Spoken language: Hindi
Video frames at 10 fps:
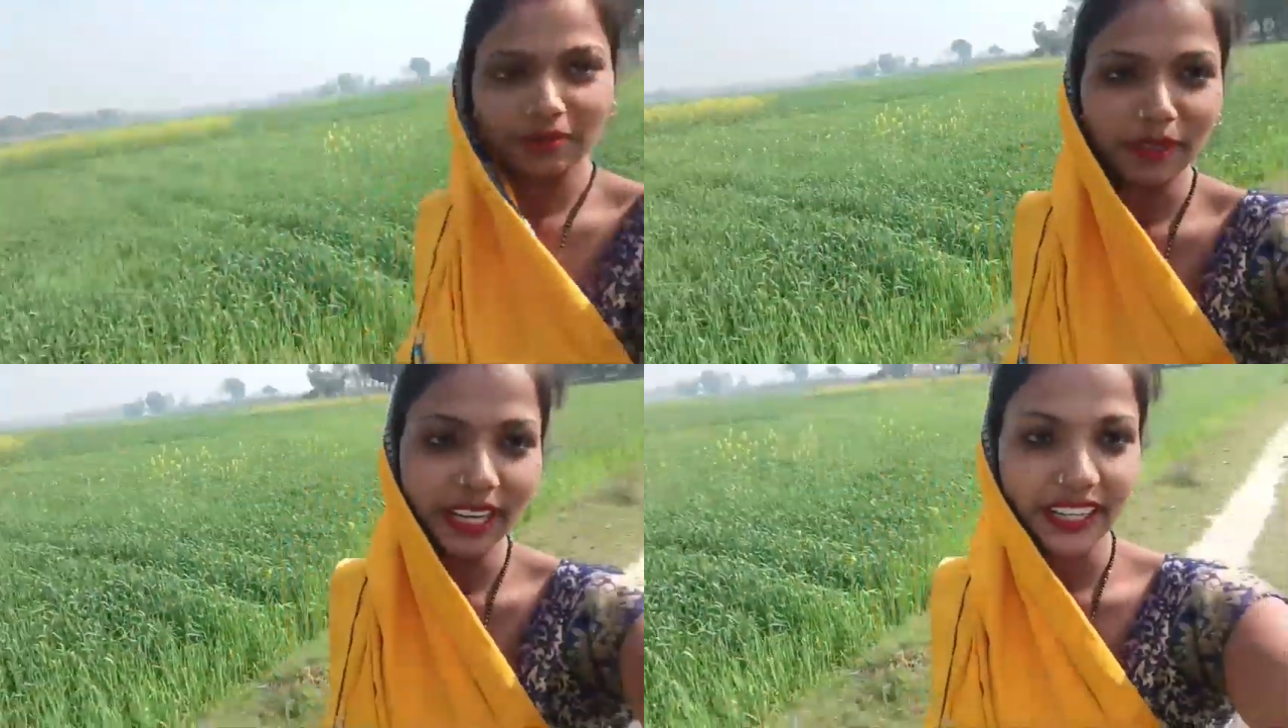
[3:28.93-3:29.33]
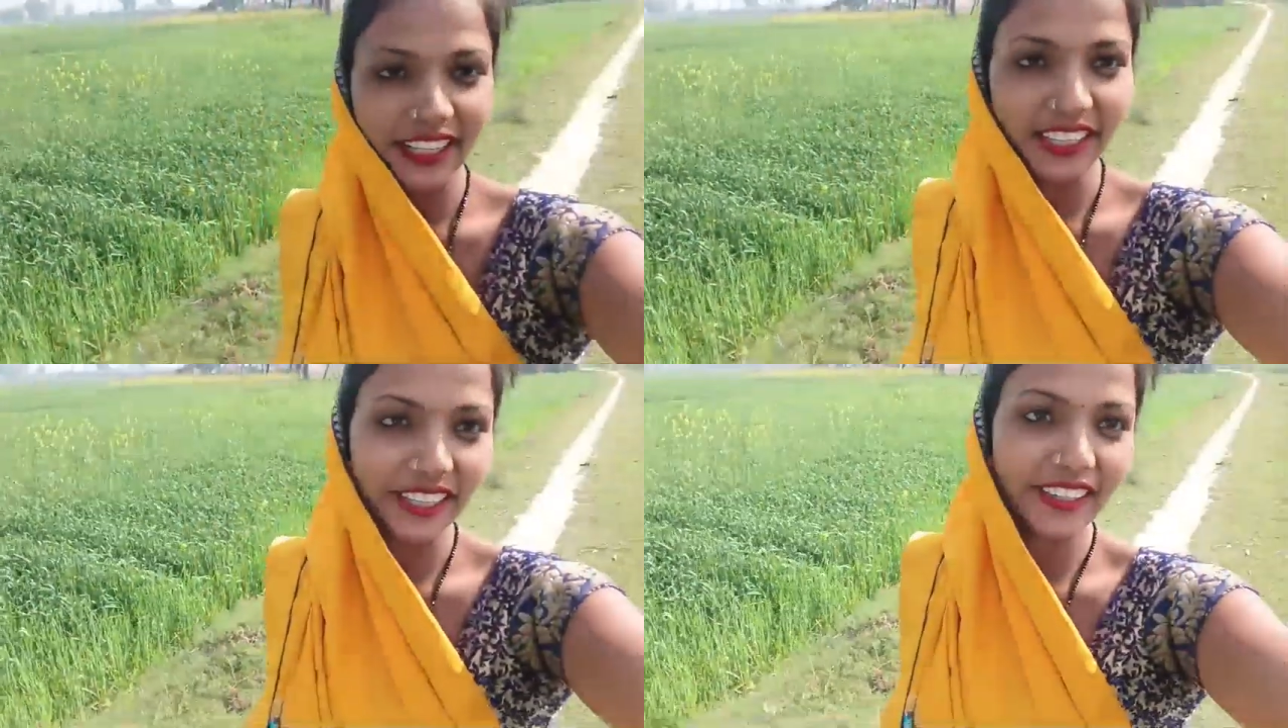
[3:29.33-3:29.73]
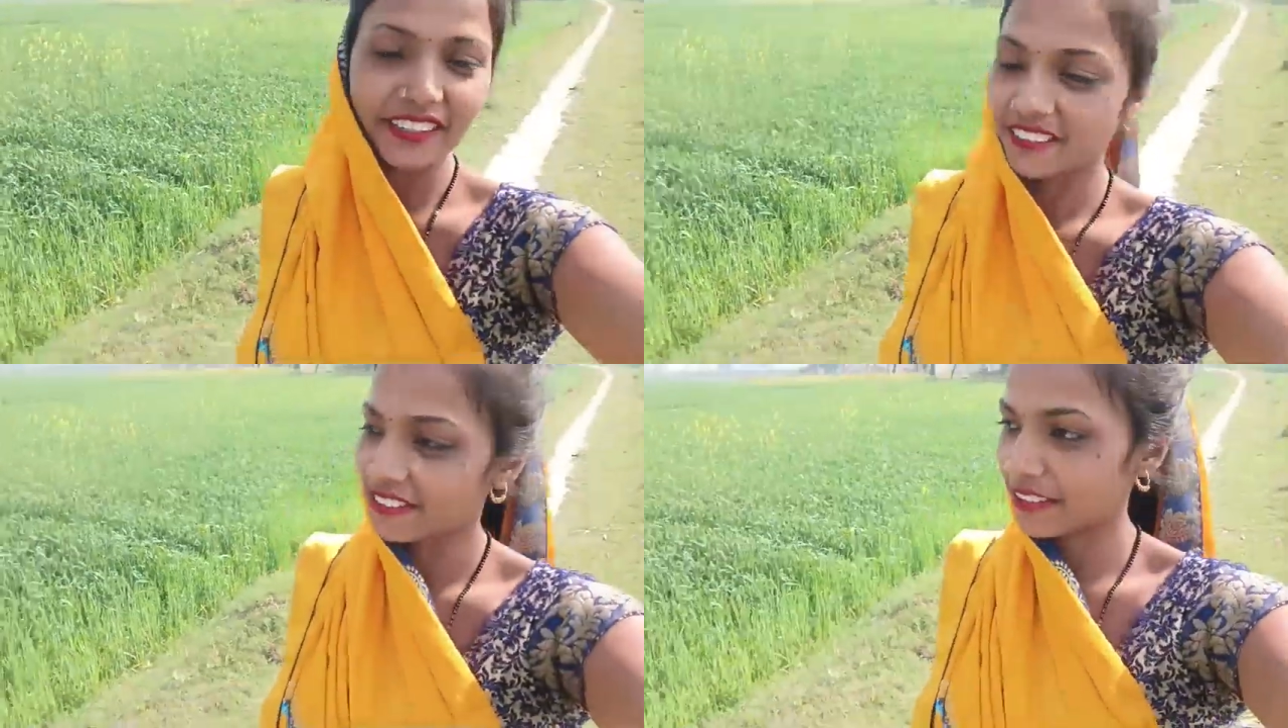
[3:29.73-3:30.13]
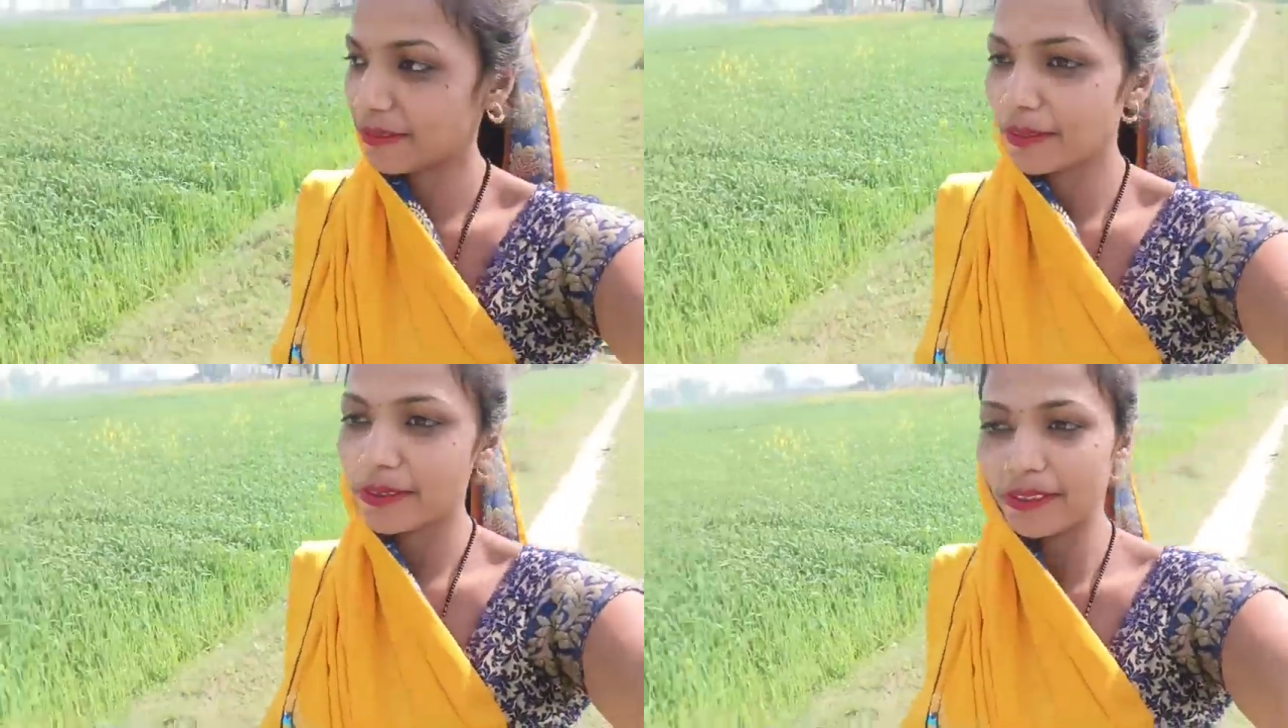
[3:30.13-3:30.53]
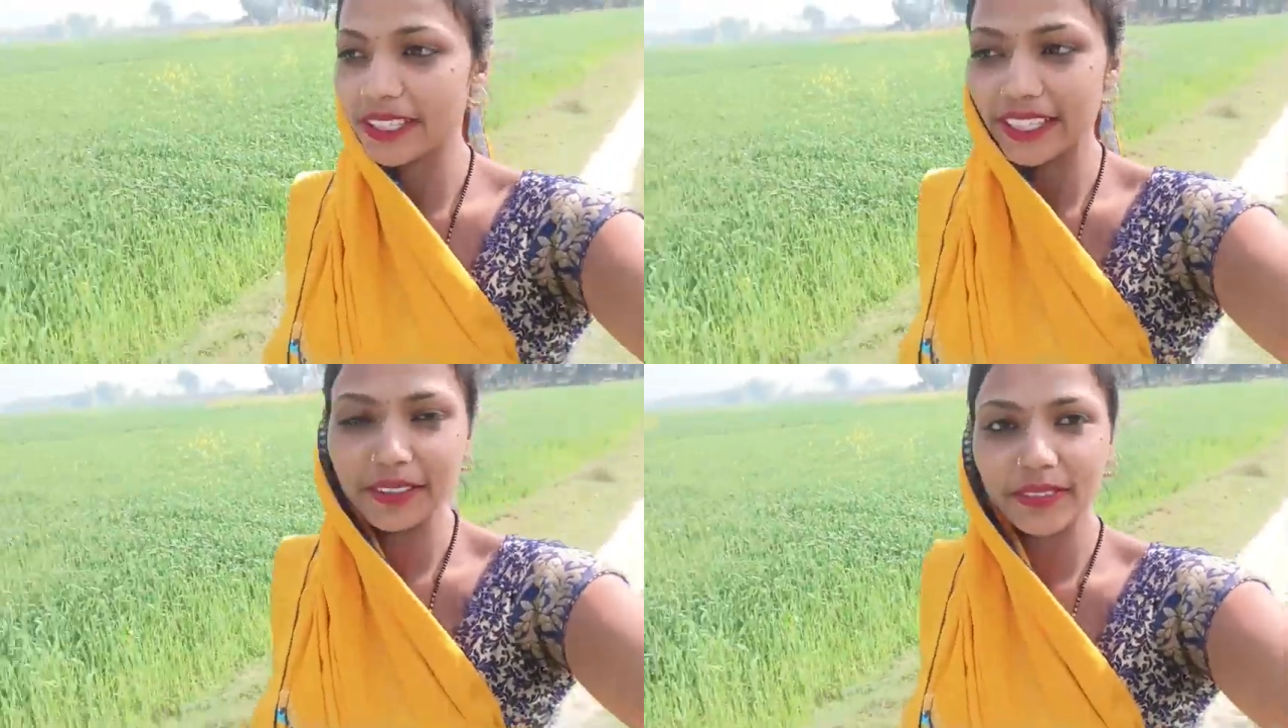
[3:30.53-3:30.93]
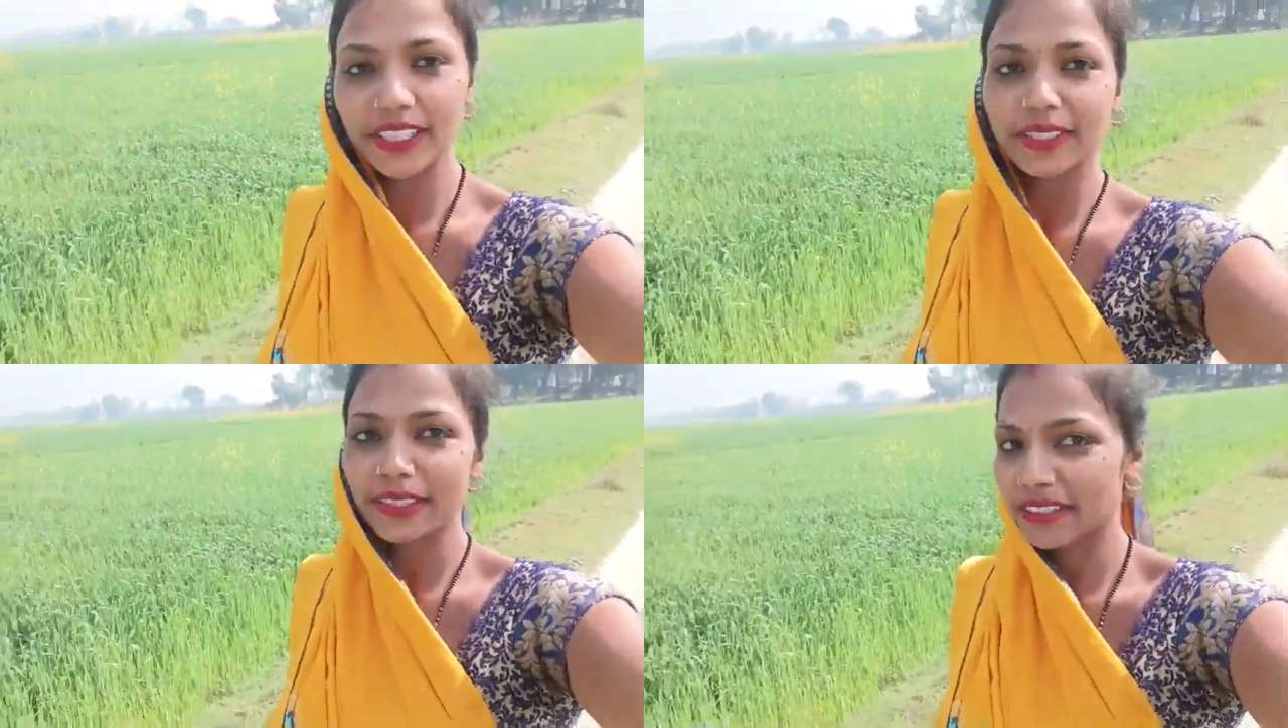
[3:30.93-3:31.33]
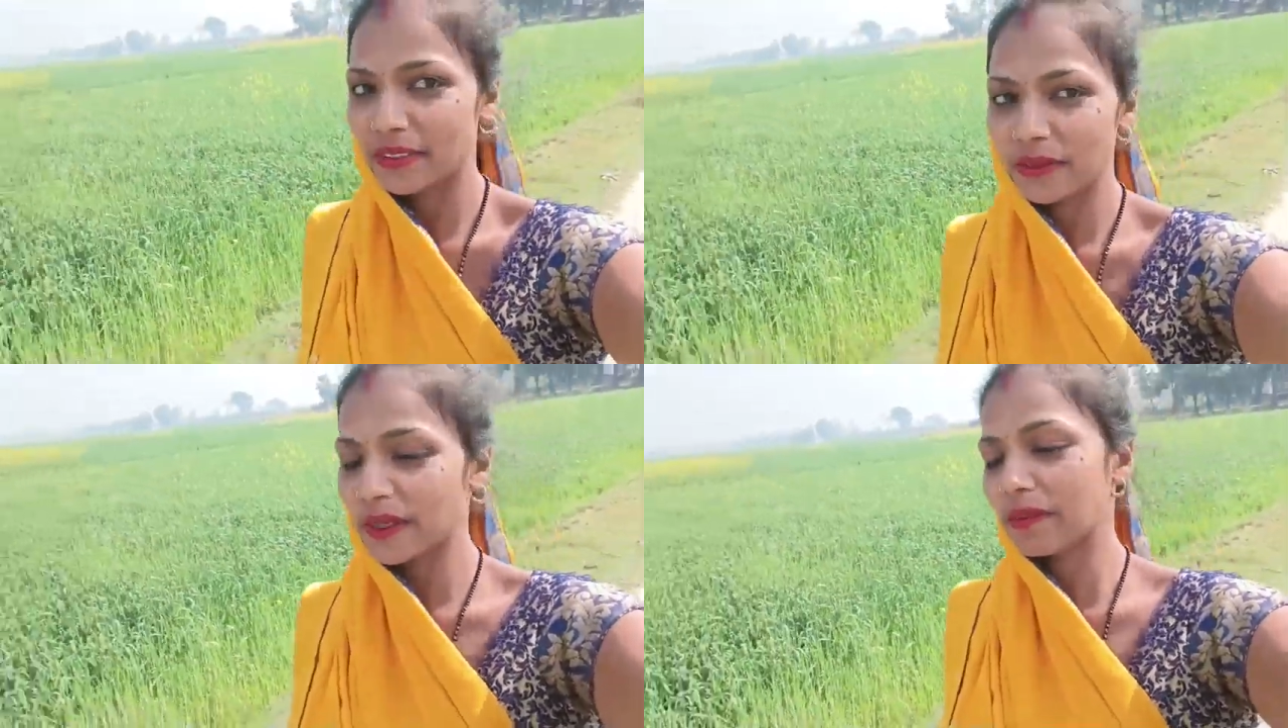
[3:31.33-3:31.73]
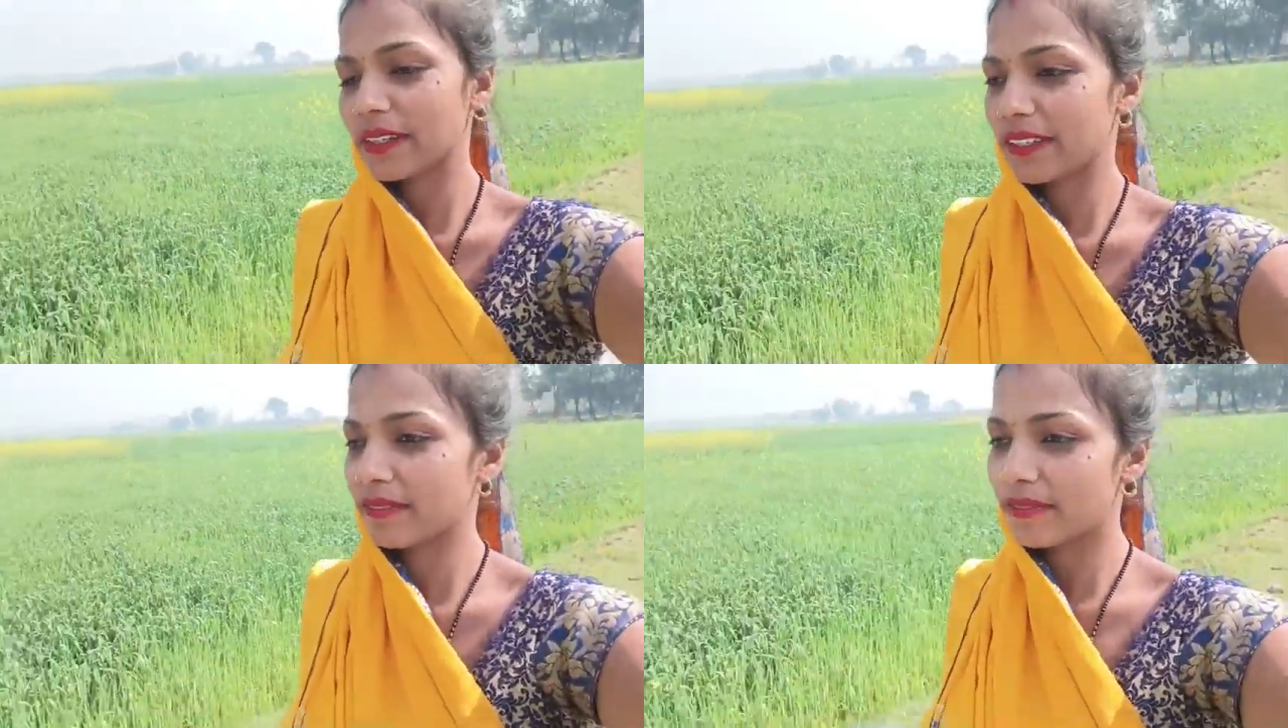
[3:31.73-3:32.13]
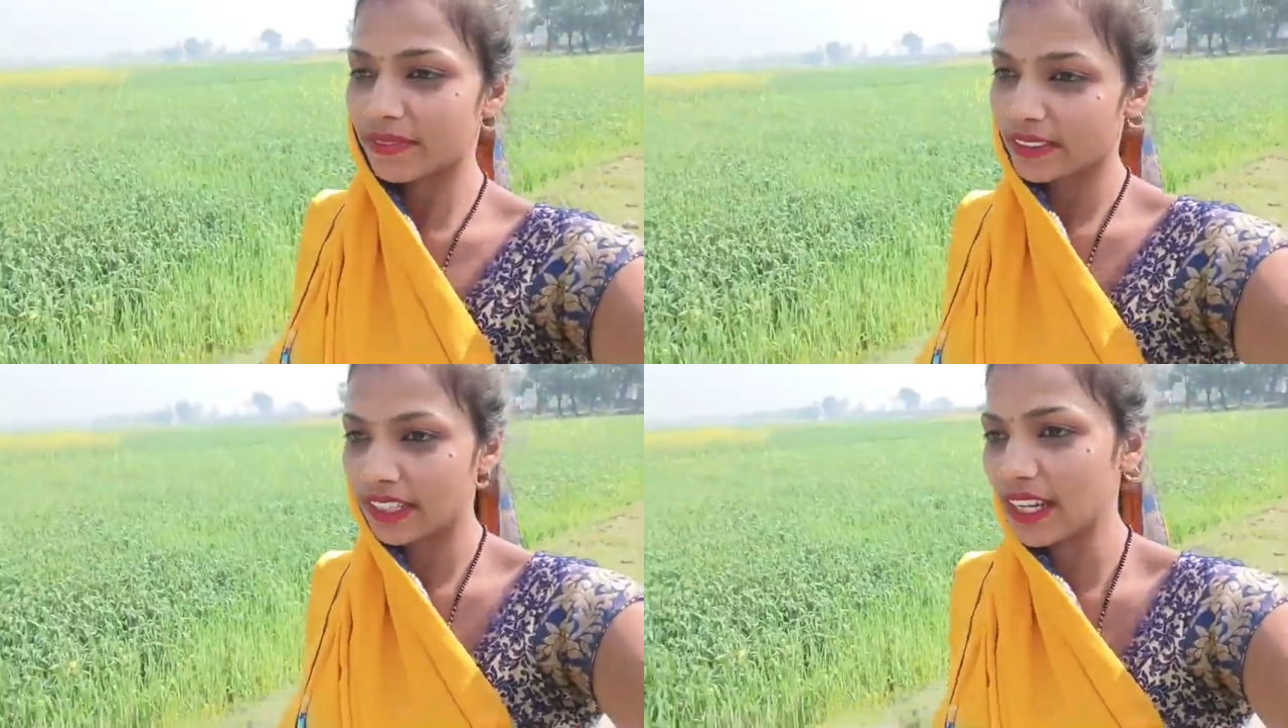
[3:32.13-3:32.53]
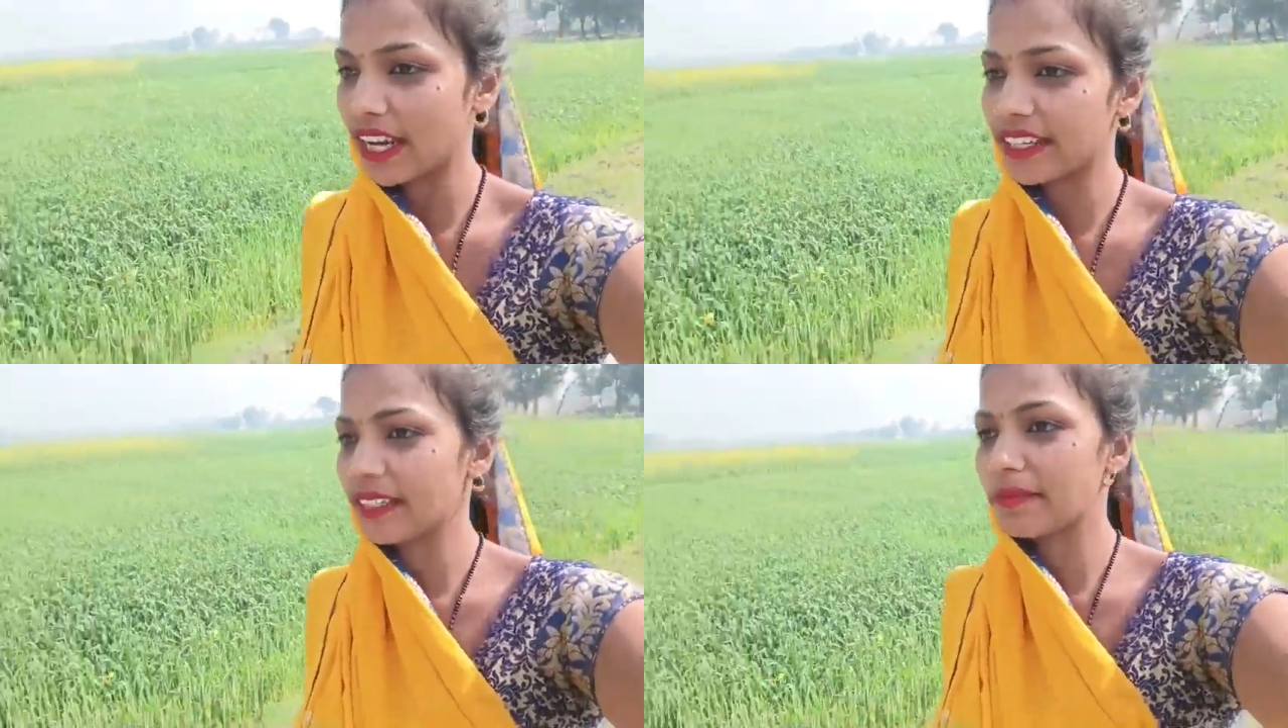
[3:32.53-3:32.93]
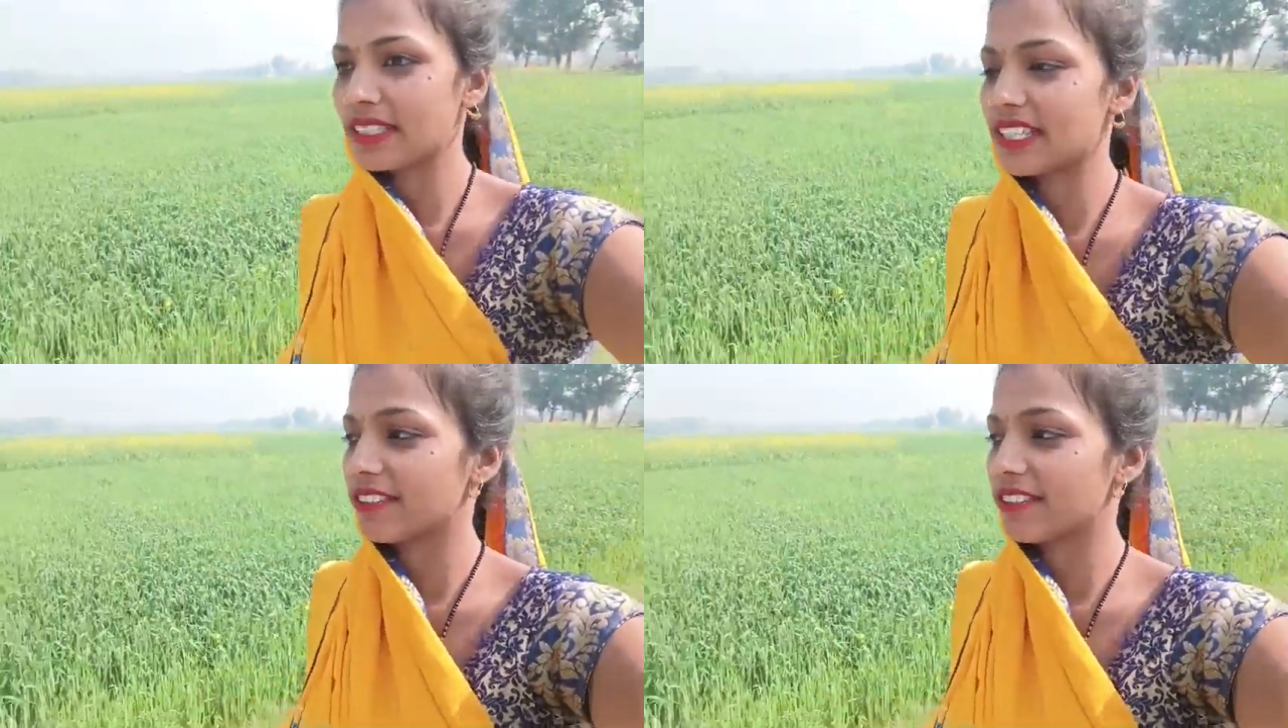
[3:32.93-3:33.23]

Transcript: मार रहे हैं तो हम लोग डेंगी पे नहीं डोरी में खाई है मछली